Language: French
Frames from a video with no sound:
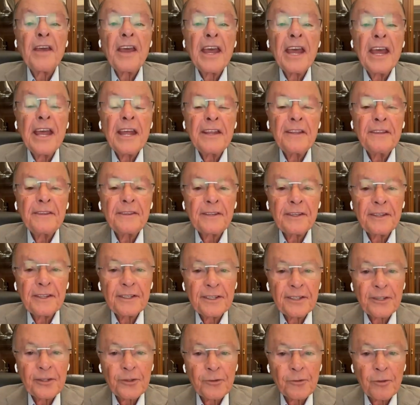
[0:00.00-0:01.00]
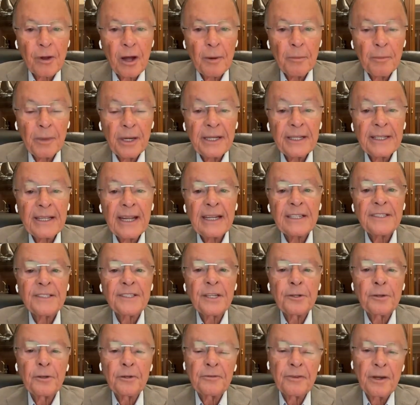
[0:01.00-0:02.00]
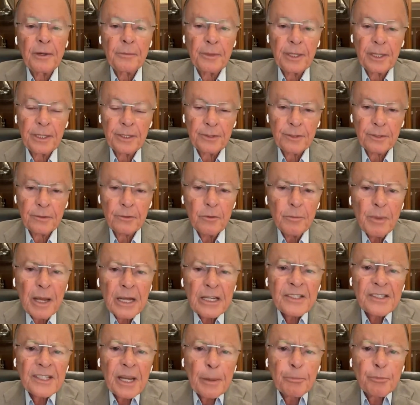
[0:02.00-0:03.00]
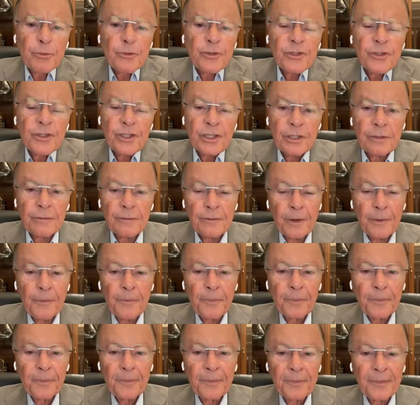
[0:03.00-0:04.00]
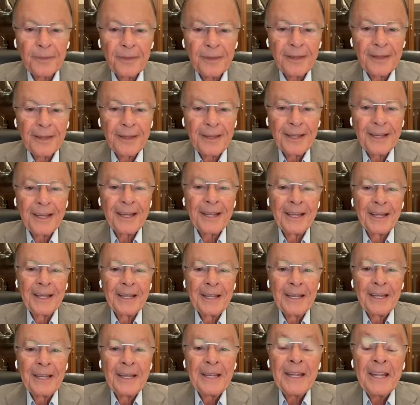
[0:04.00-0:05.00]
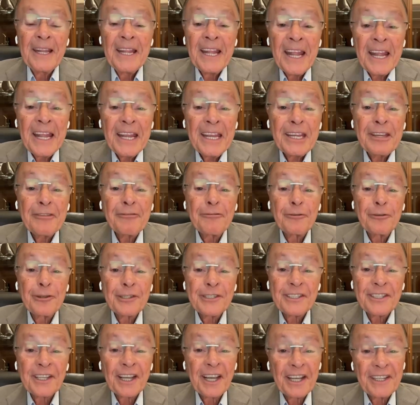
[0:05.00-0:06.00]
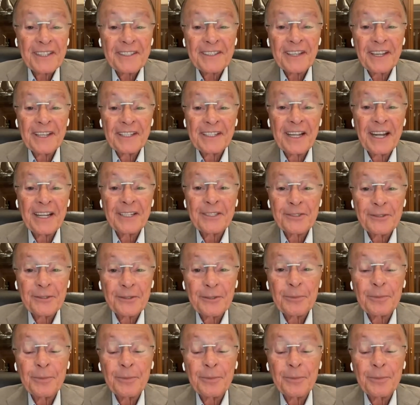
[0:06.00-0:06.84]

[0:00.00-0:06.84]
peut-elle revenir dans le ventre de sa mère et naître de nouveau Comment est-ce possible